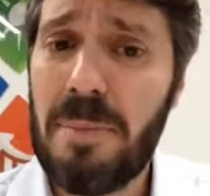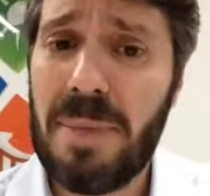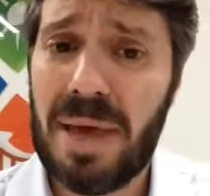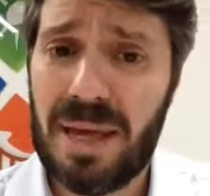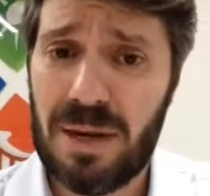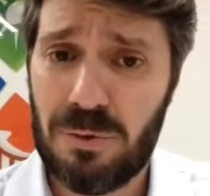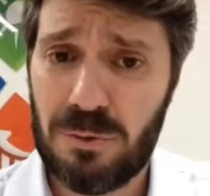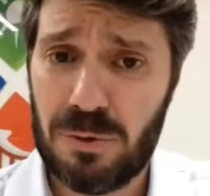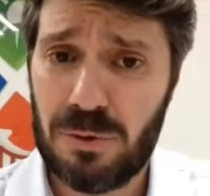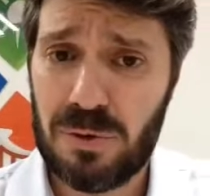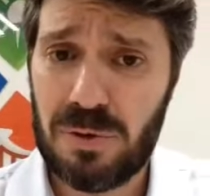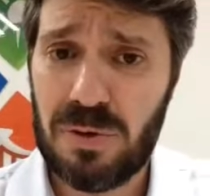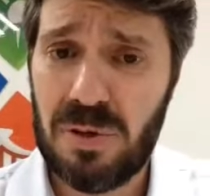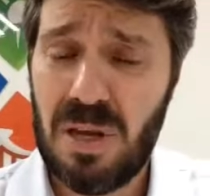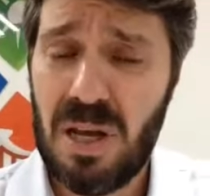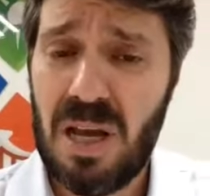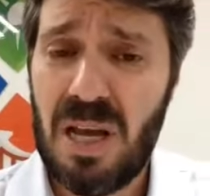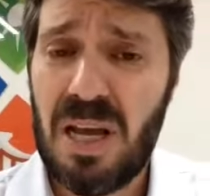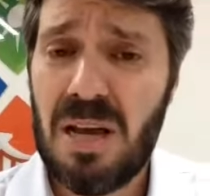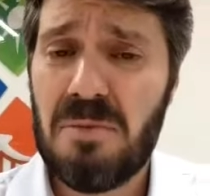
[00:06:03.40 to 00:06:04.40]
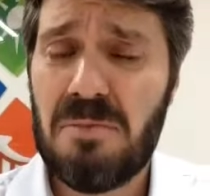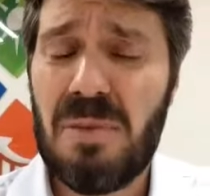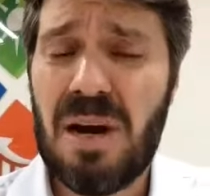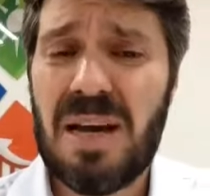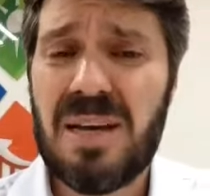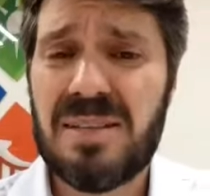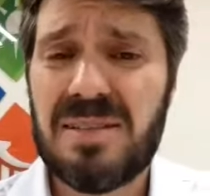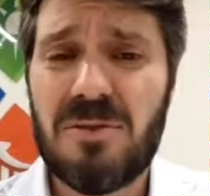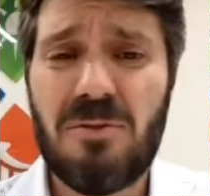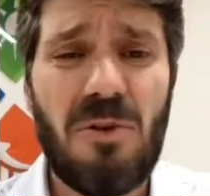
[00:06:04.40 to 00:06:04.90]
menos.
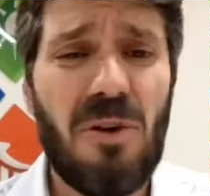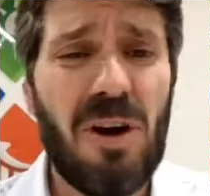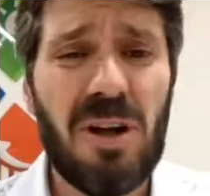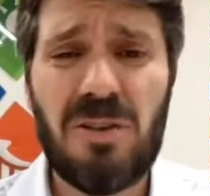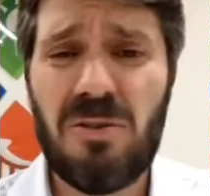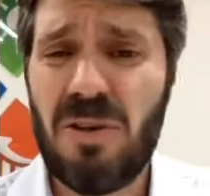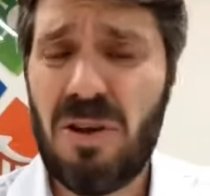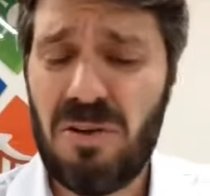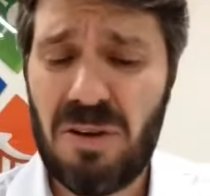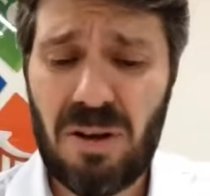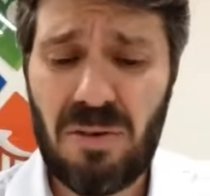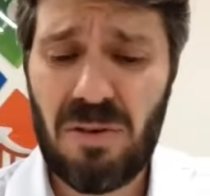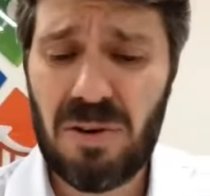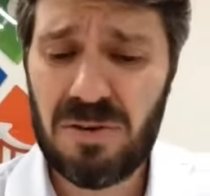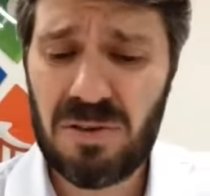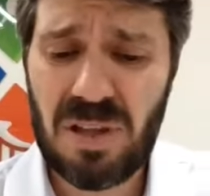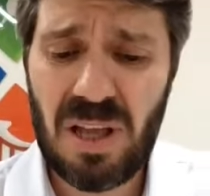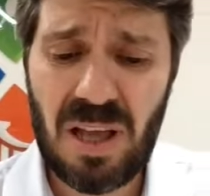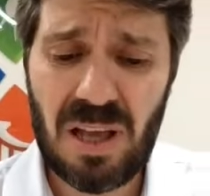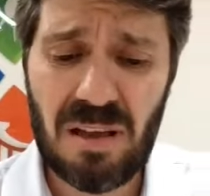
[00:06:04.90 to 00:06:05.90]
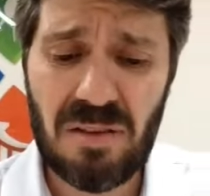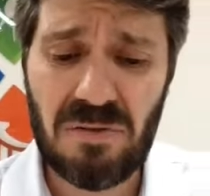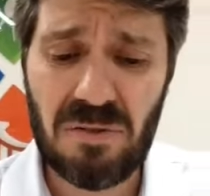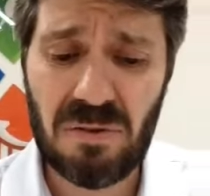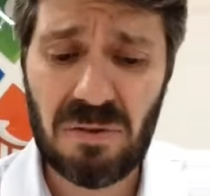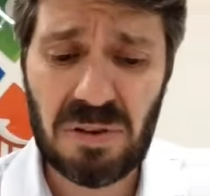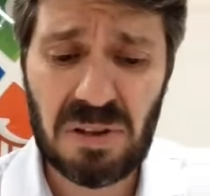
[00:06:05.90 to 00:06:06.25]
Mas o rótulo é um negócio terrível.